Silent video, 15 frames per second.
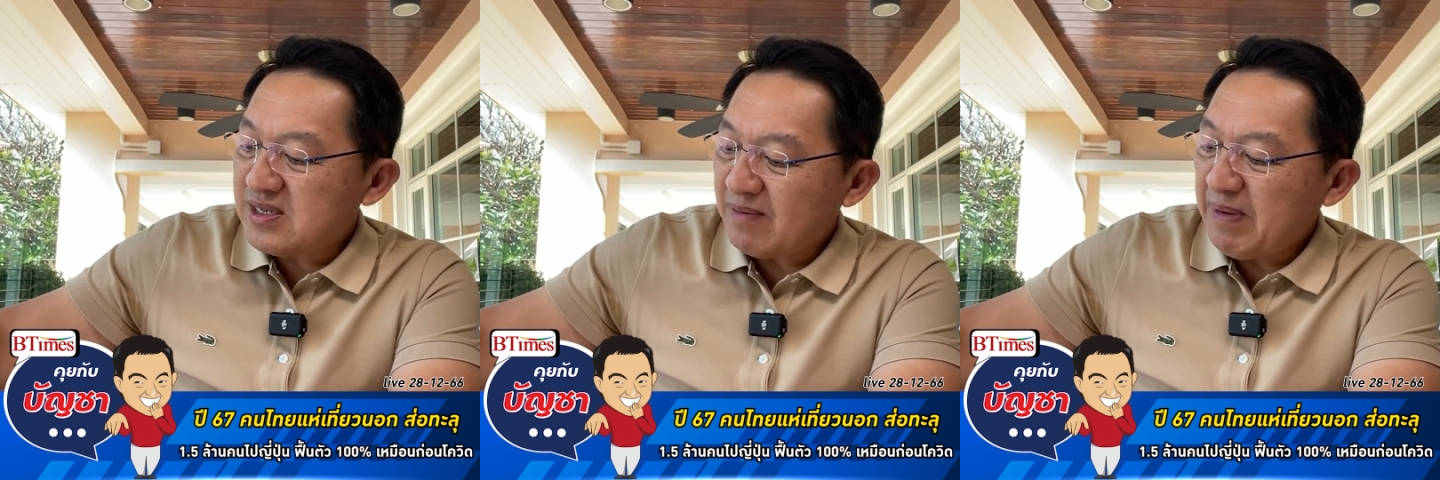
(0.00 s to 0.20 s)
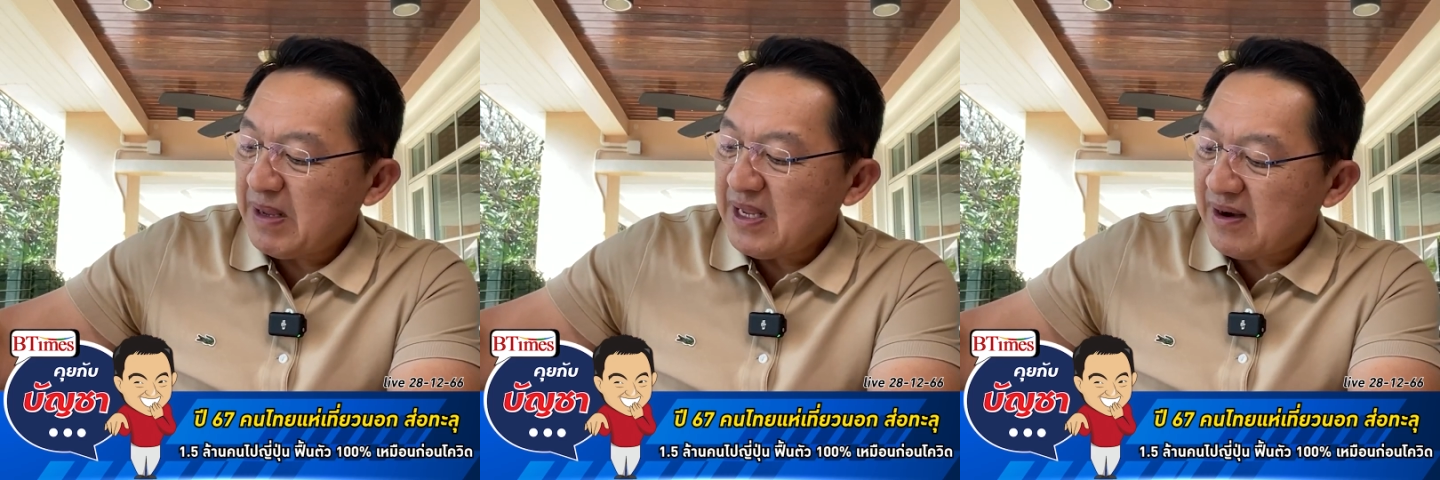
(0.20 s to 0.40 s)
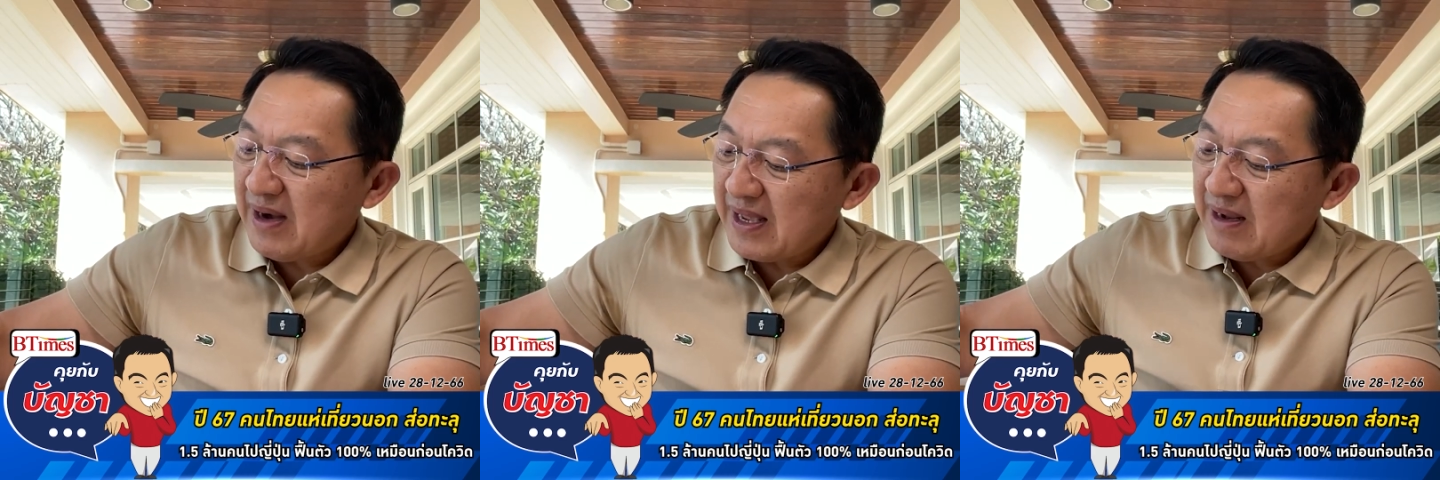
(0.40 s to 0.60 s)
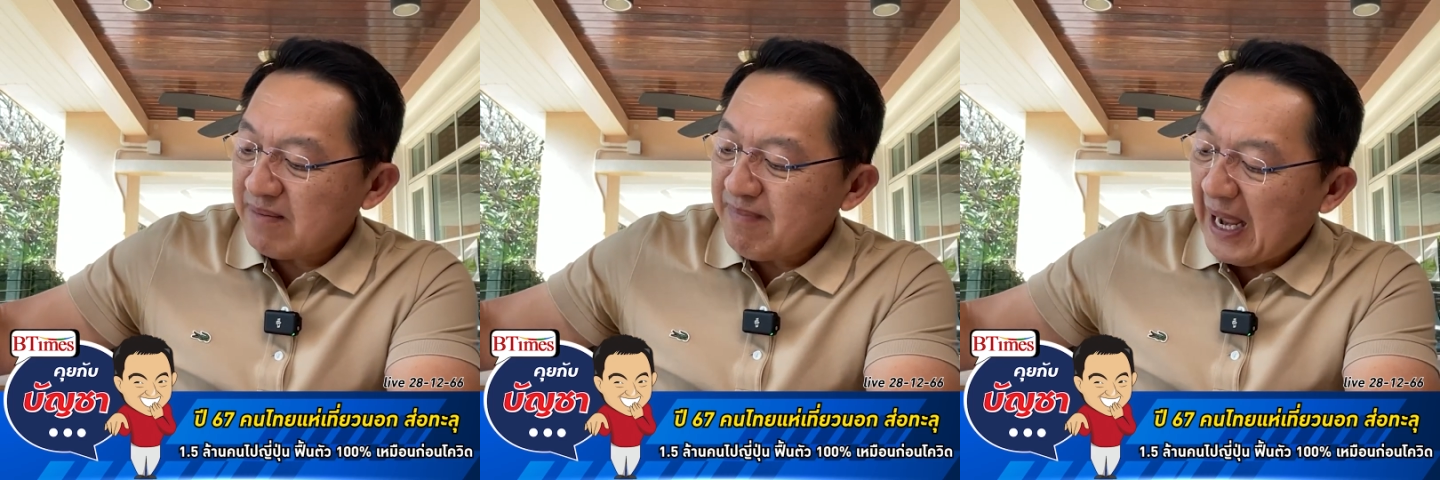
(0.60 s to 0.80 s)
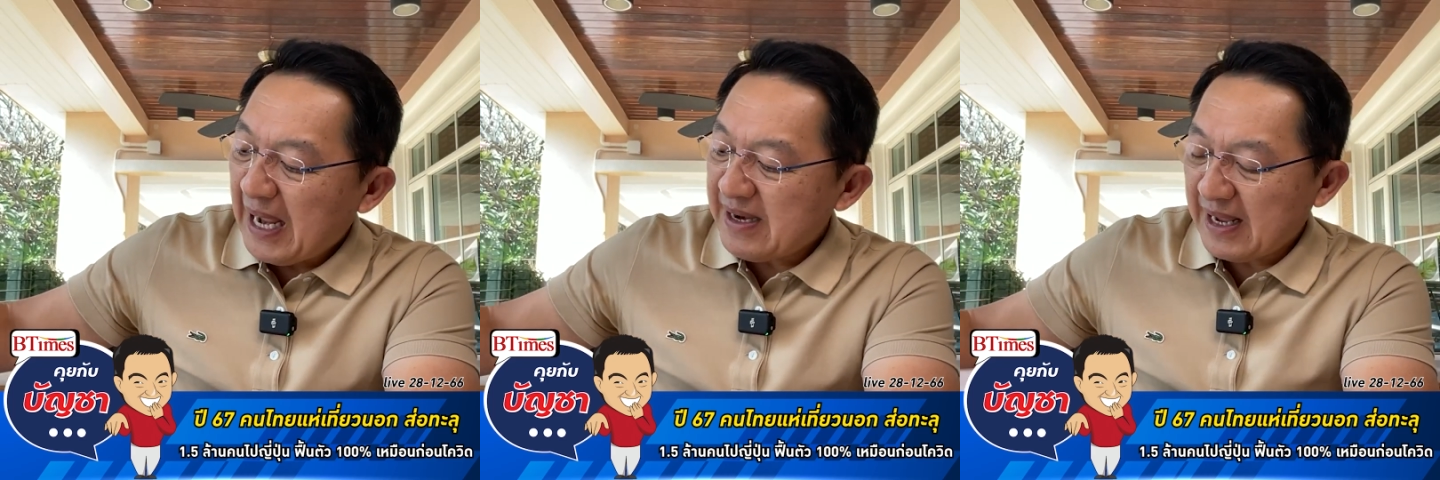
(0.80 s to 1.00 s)
จะเป็นอย่างไรกั
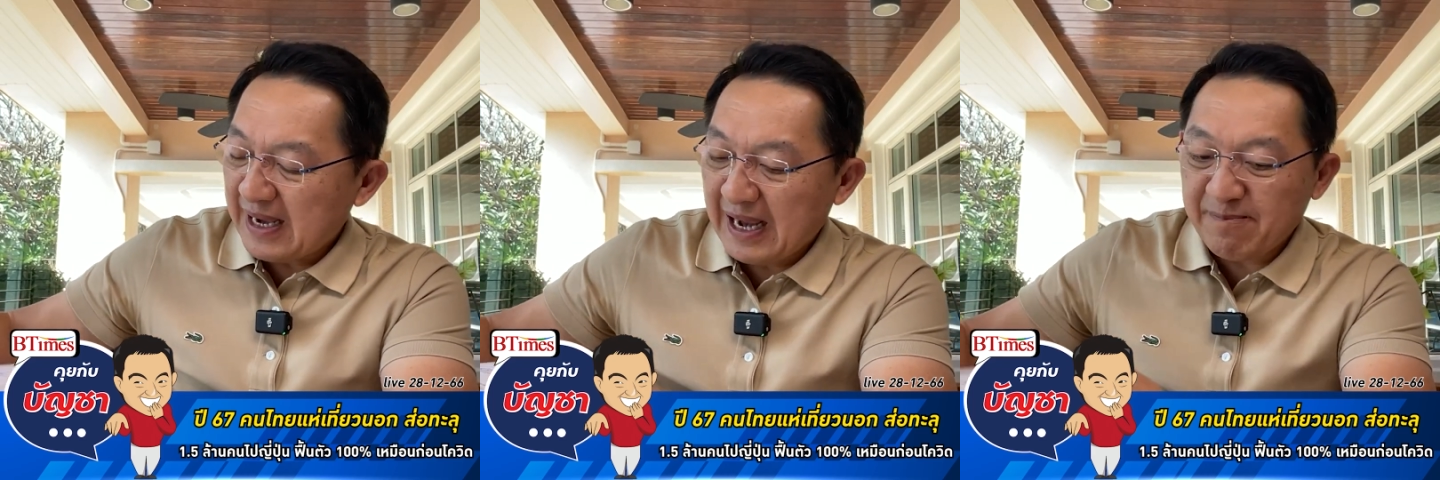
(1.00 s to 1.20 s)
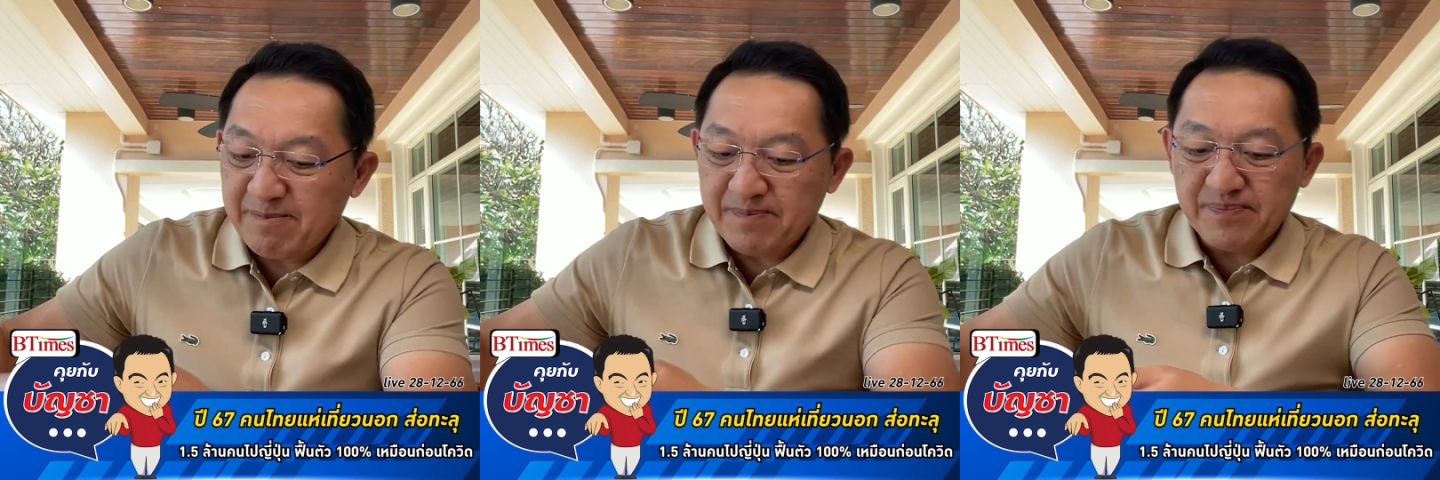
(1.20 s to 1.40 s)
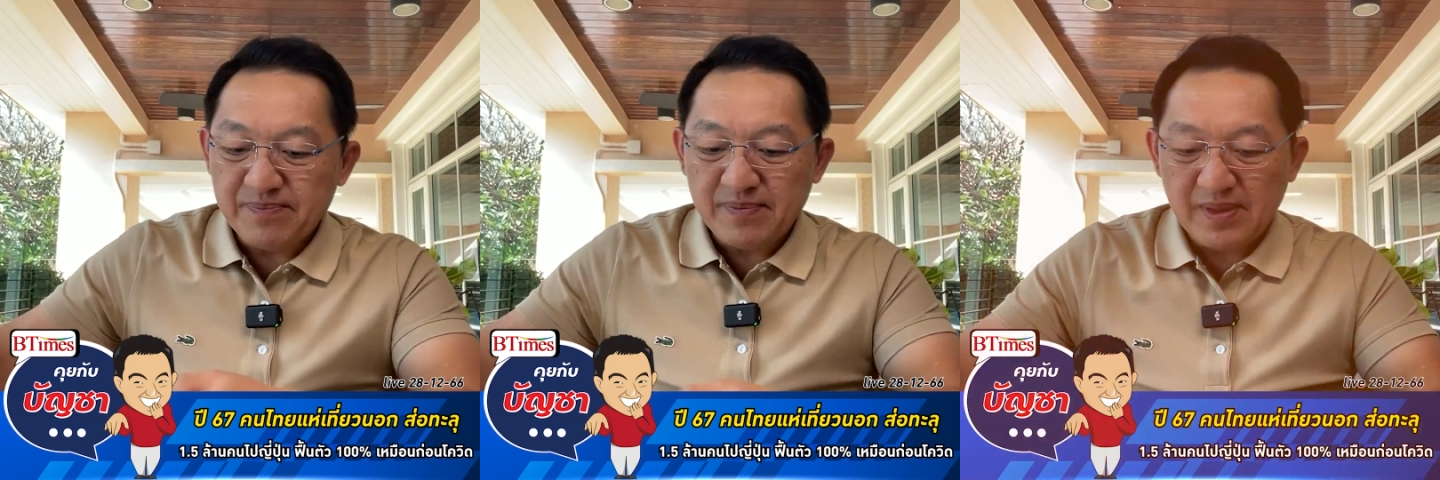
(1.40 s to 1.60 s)
นบ้างนะครับ